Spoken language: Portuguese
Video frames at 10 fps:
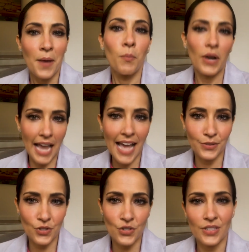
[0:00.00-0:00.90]

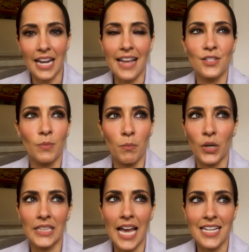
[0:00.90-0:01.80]
Bugados traz uma
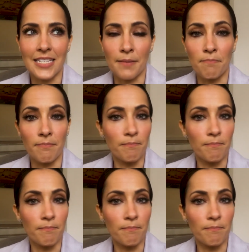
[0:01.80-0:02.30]
abordagem